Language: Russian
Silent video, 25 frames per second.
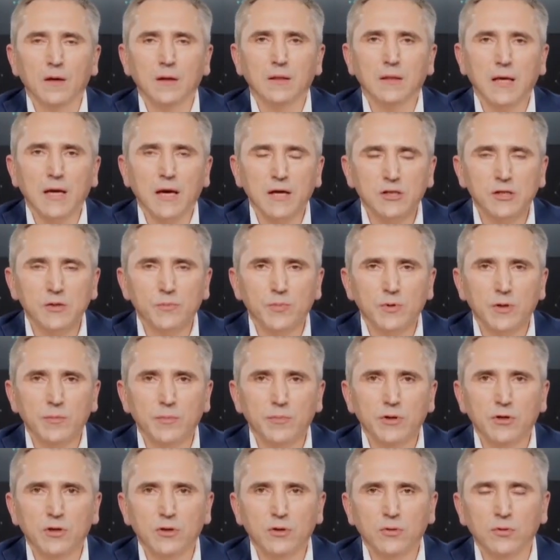Также
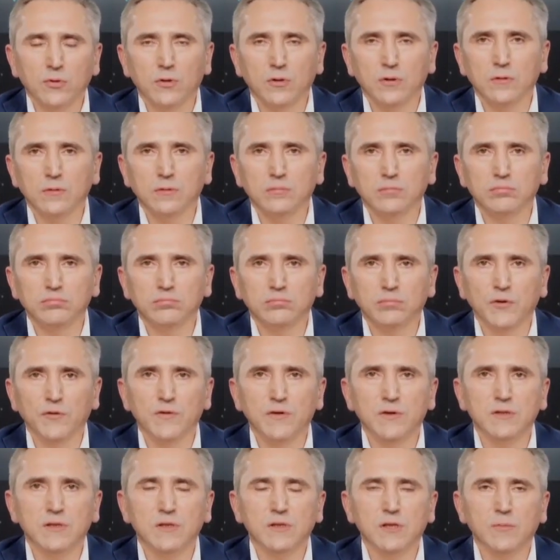приобретено
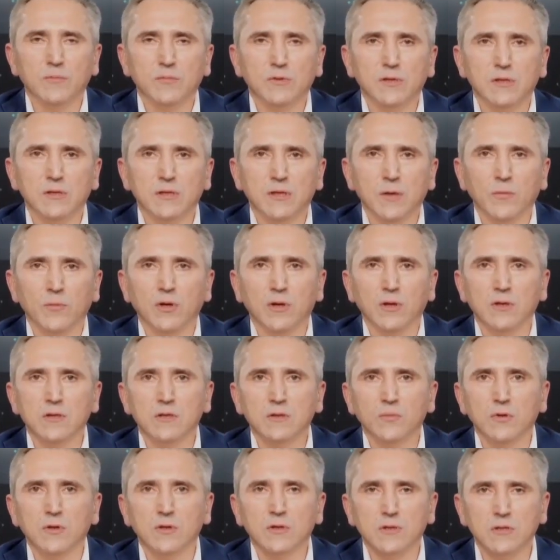277
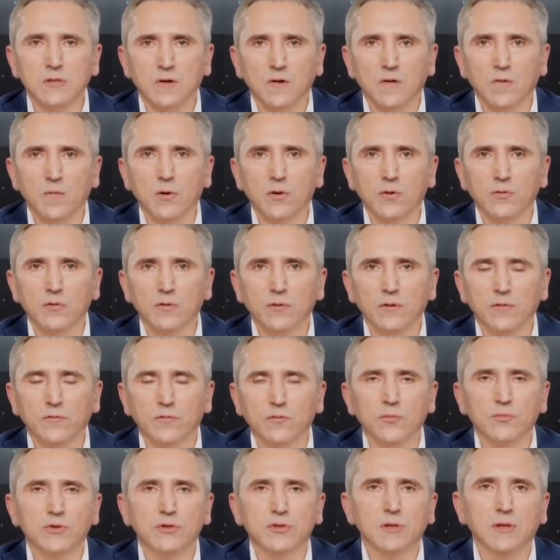единиц медицинского оборудования, в
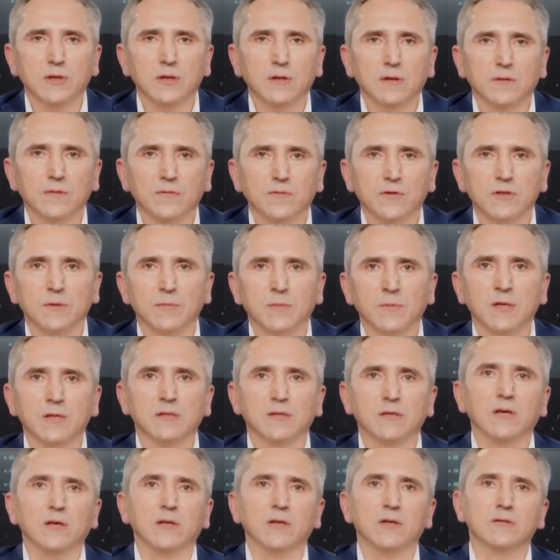том числе
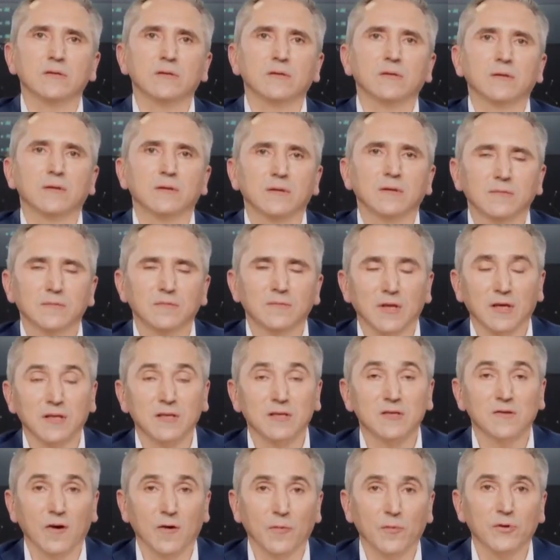18 единиц так
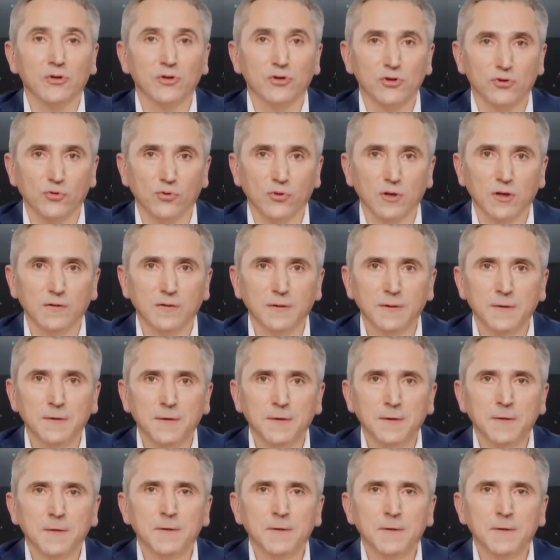называемого тяжелого.